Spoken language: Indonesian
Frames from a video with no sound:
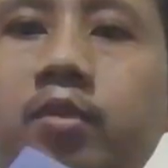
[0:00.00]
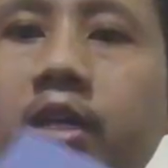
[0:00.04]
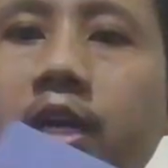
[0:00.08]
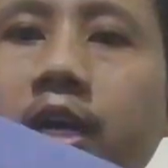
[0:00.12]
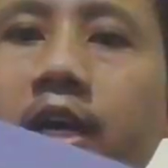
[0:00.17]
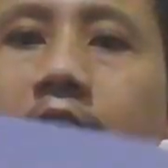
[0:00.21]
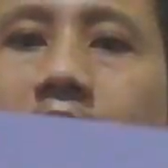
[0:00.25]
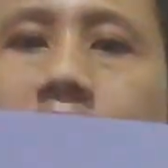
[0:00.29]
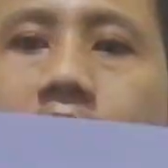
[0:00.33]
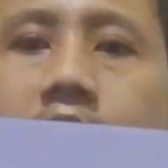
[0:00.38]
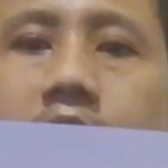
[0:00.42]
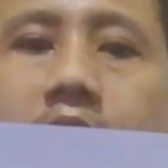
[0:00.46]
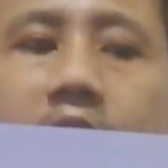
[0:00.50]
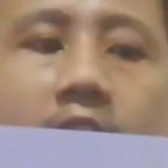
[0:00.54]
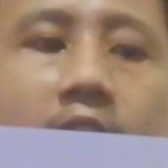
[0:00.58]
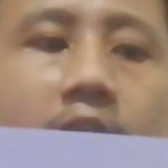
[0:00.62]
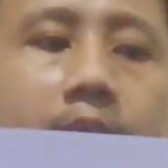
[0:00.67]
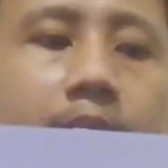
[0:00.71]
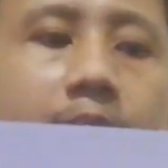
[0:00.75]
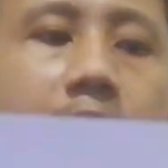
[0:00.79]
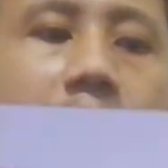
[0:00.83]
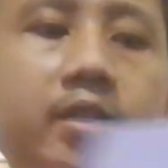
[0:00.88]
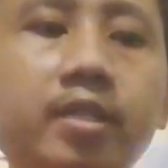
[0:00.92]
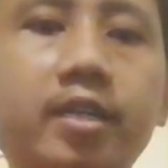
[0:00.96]
udah udah
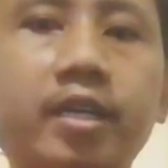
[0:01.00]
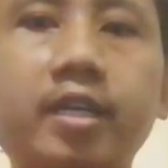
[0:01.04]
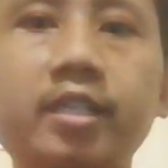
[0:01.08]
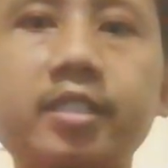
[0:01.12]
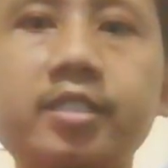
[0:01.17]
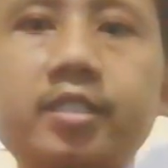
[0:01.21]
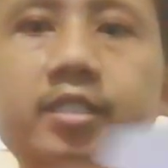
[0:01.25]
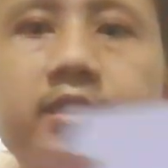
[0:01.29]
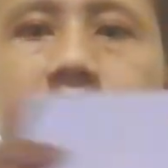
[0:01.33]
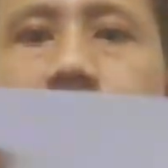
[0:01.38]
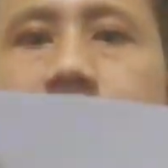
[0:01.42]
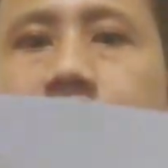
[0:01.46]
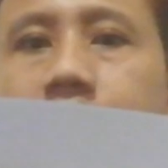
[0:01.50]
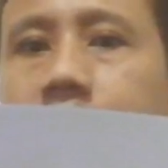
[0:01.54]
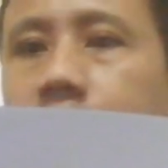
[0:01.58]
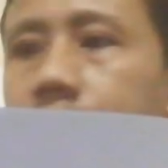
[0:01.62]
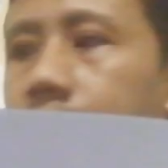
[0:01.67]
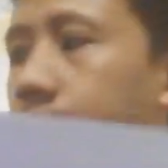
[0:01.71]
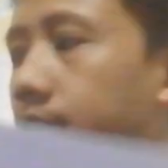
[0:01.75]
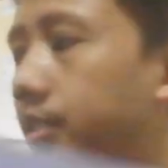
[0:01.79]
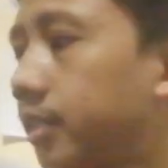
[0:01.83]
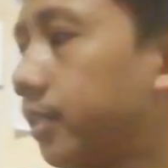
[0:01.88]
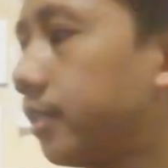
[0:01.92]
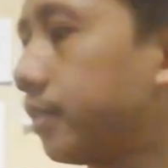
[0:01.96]
rapi guys
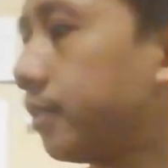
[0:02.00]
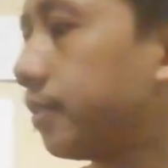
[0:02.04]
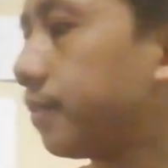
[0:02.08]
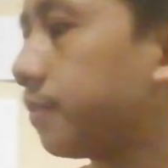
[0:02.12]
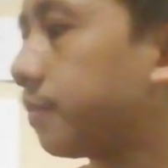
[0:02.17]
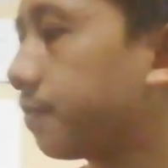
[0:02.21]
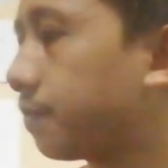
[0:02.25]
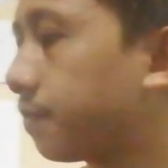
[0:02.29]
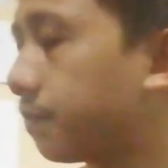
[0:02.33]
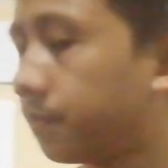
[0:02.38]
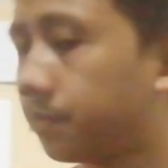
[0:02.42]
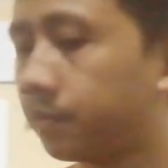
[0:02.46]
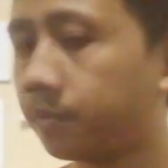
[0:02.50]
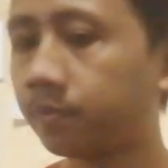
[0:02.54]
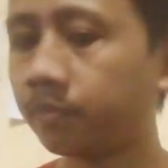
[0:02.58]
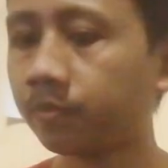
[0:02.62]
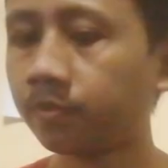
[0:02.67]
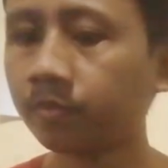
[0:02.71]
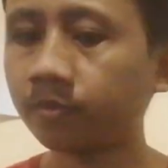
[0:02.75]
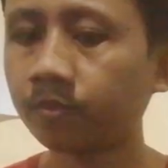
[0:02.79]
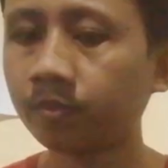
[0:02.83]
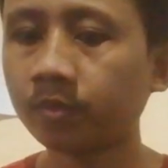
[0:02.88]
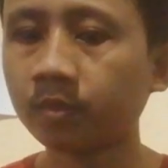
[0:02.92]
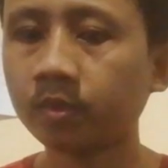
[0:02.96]
Oke.
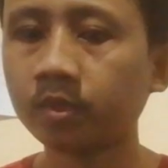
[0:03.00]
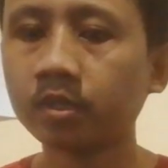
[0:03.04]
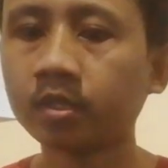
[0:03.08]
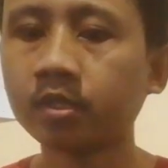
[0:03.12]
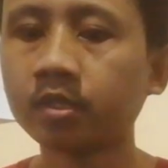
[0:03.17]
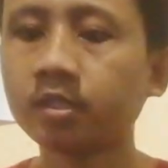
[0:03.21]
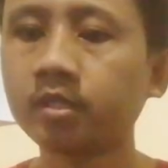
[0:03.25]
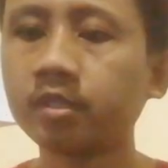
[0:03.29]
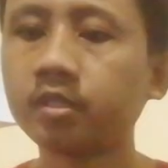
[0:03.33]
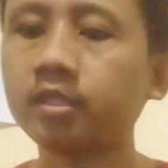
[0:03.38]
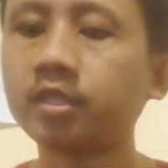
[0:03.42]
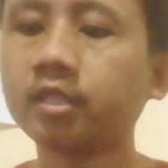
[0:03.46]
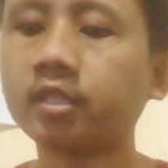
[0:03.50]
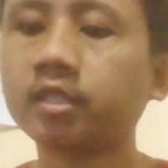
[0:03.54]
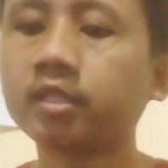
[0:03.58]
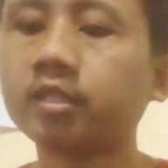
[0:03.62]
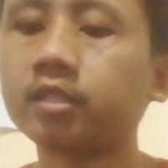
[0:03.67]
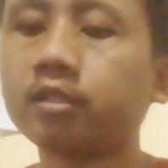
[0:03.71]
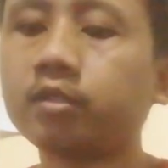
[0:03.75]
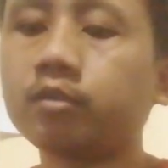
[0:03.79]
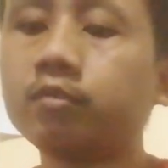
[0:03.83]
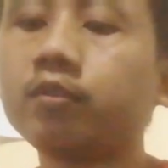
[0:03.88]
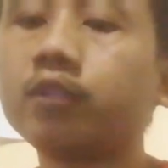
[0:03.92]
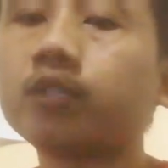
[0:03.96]
yang
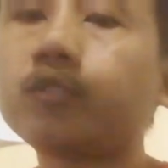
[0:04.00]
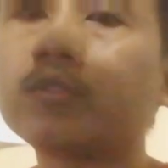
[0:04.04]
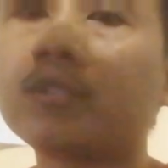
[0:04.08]
kedua